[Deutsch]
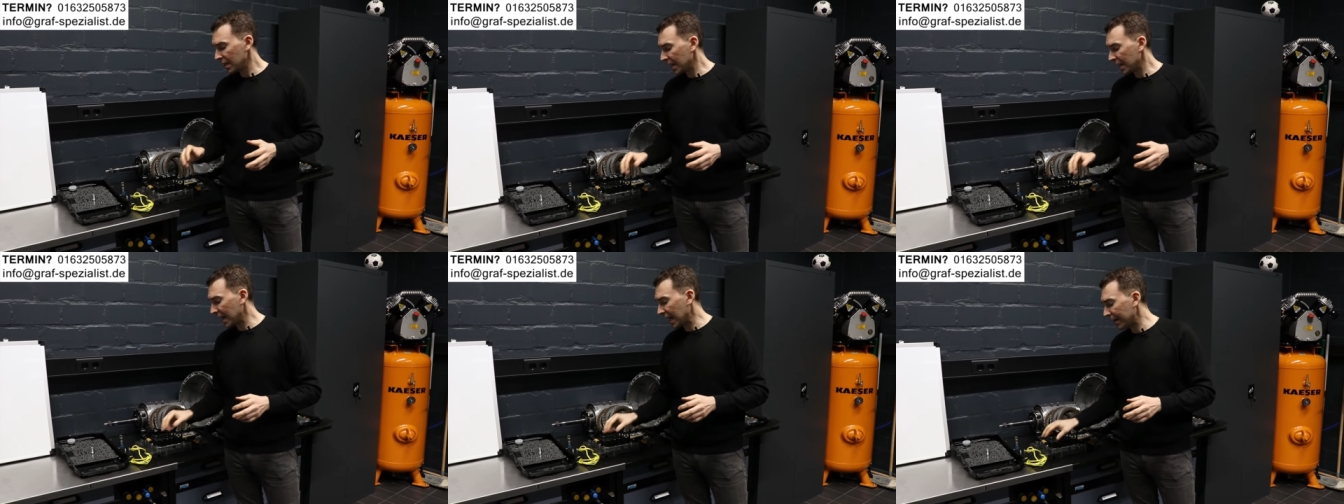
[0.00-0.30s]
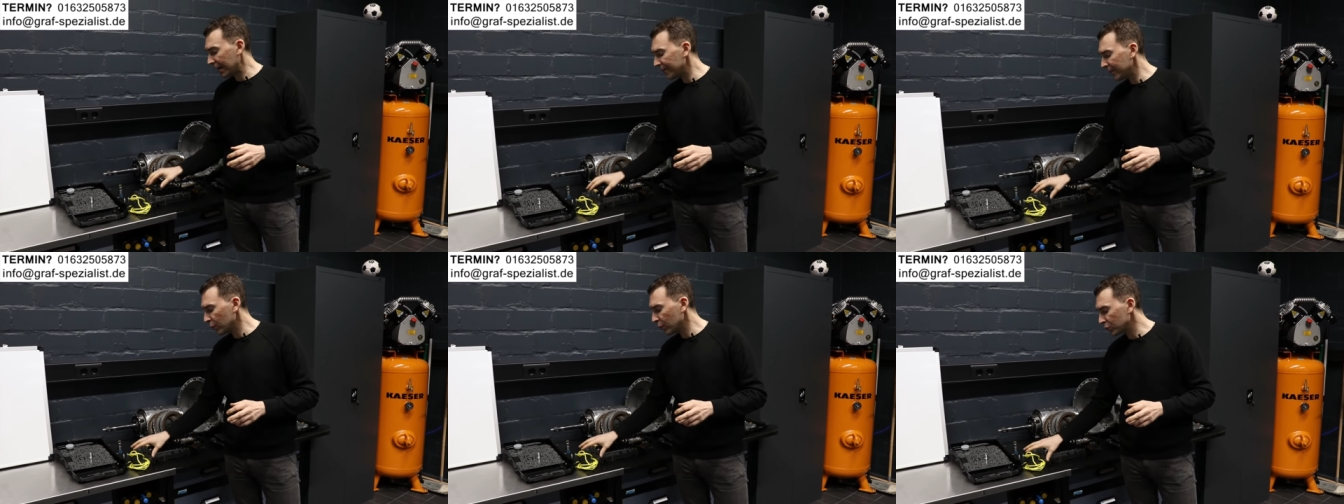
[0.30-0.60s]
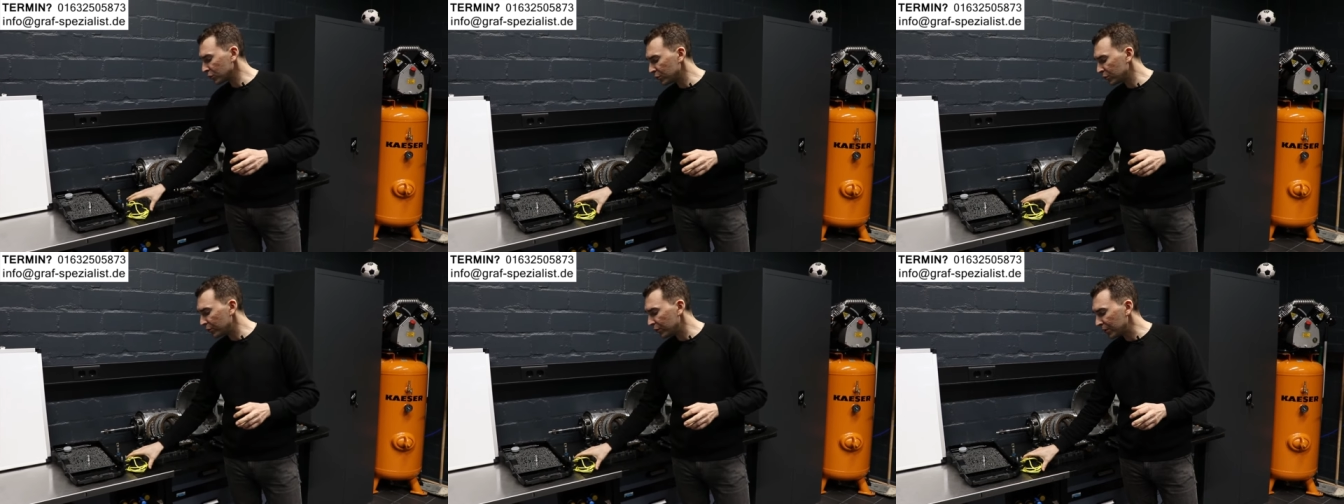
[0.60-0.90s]
haben wir auch
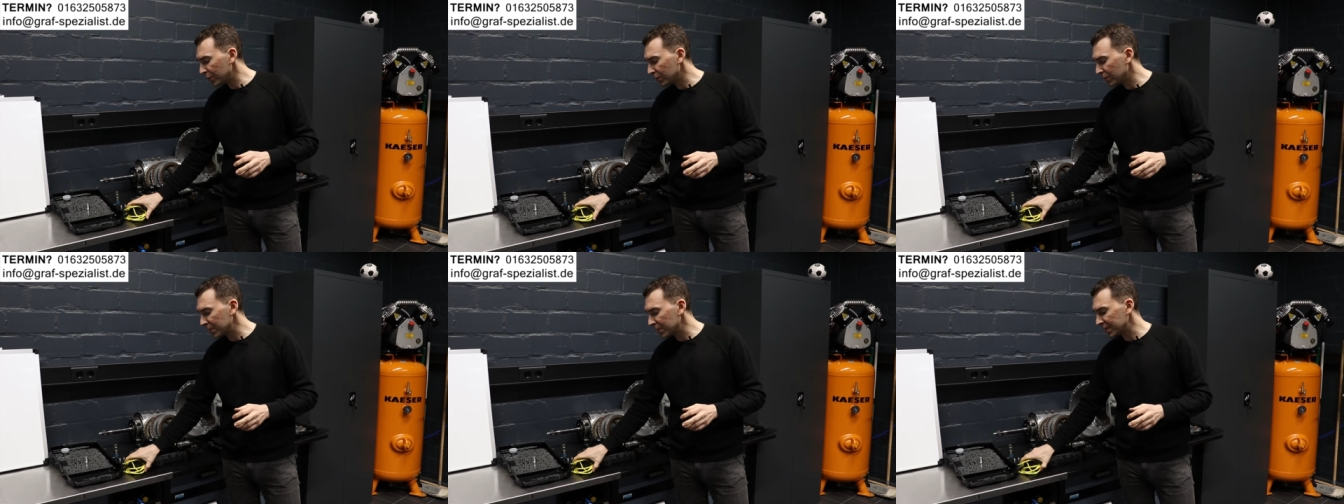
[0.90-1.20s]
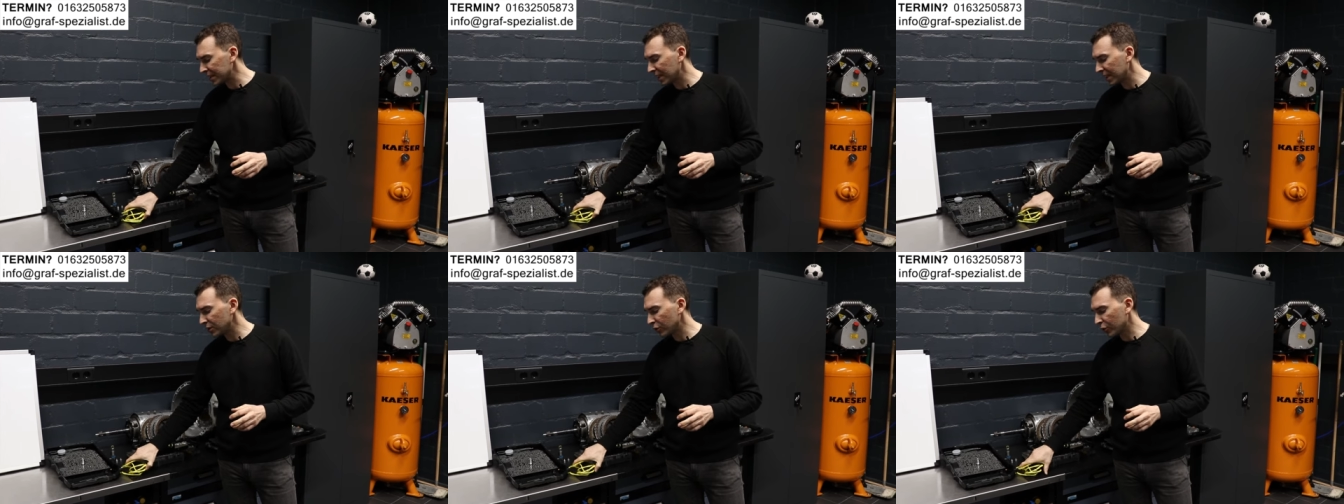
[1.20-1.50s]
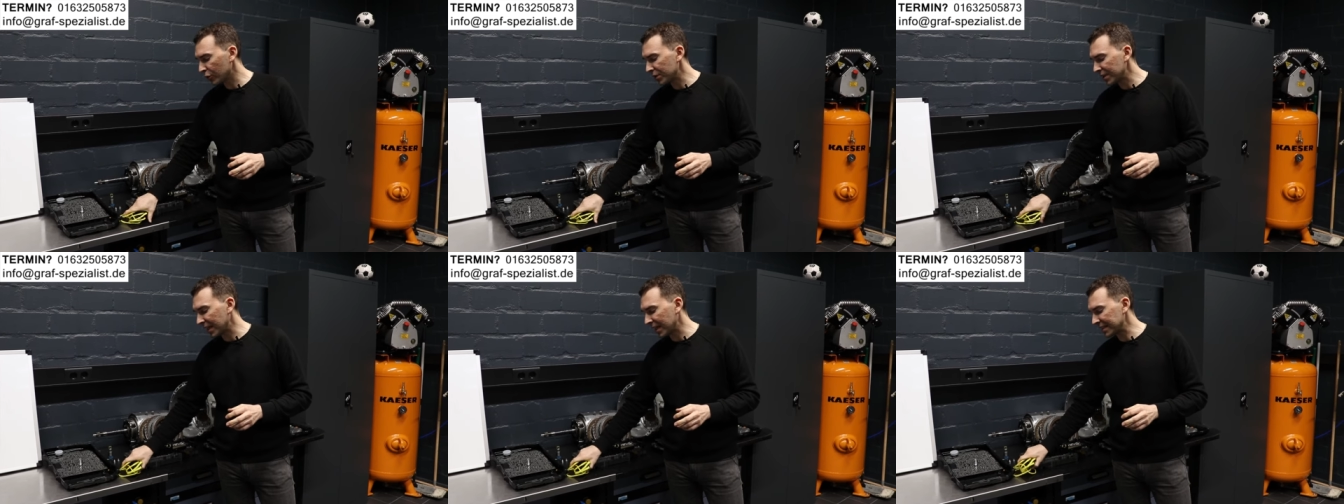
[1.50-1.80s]
die Möglichkeit,
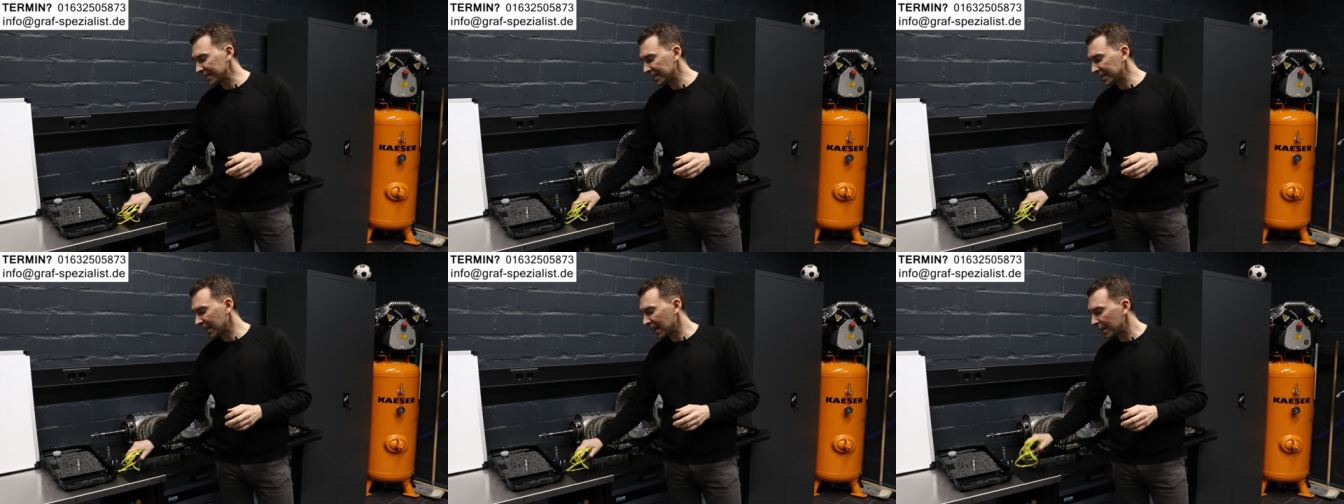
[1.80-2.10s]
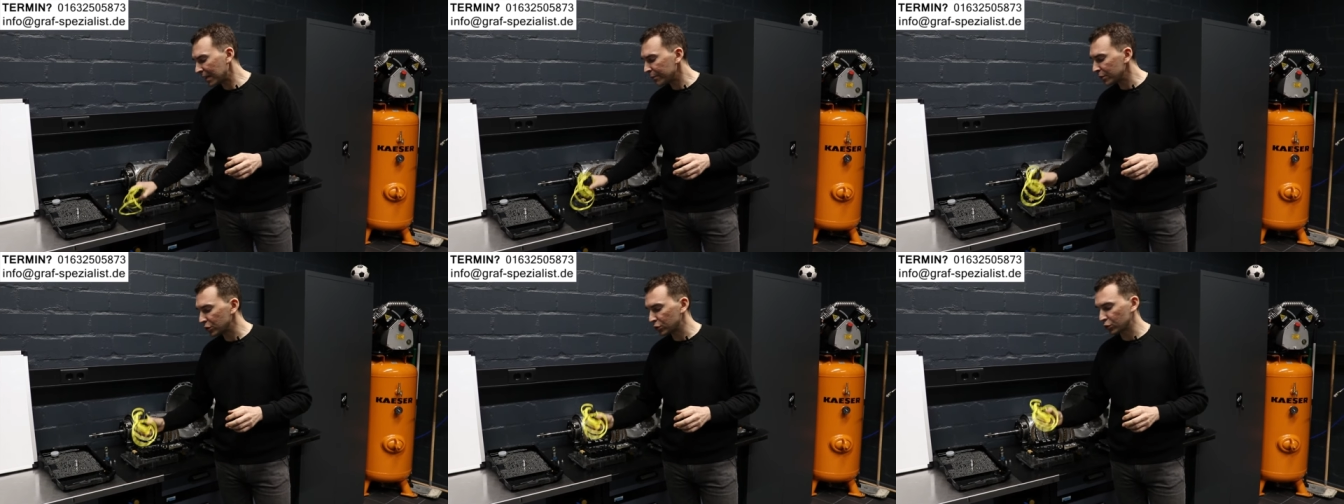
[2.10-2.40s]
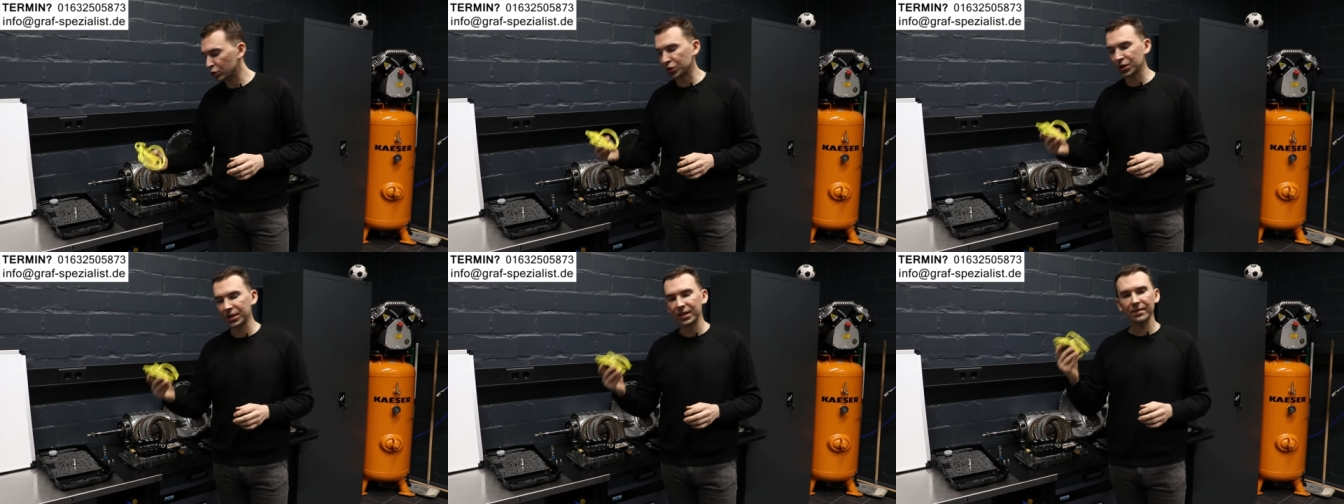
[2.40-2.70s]
euch ein Kabel zu
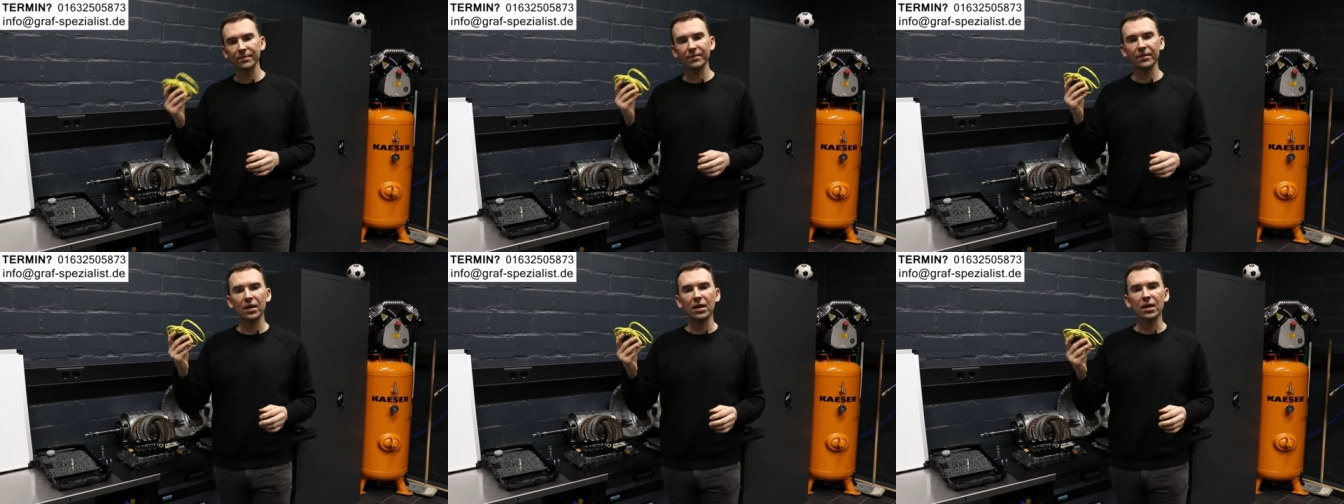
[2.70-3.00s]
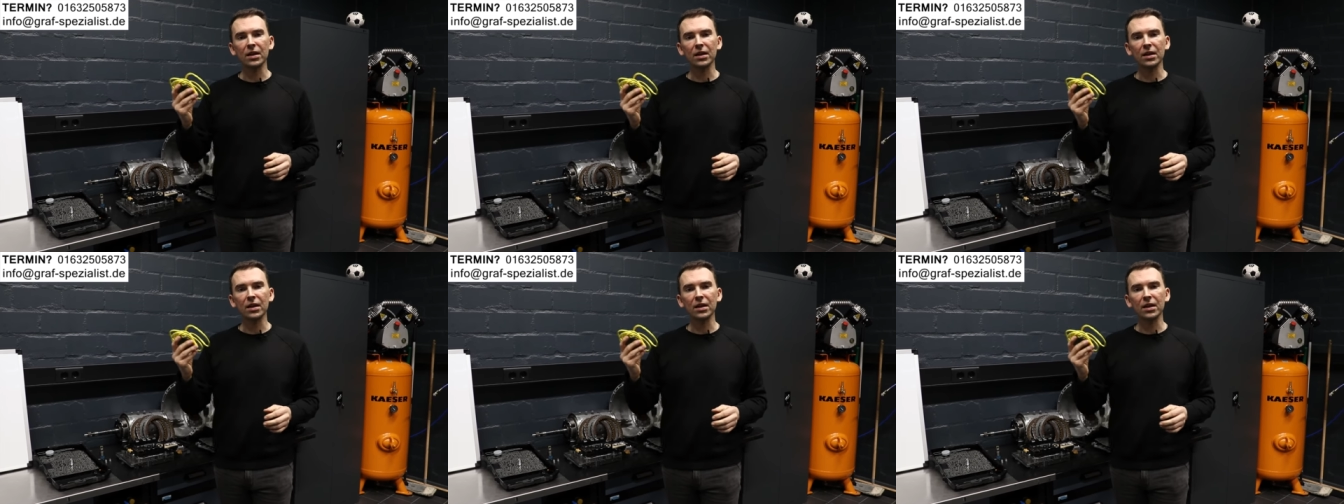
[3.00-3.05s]
schicken.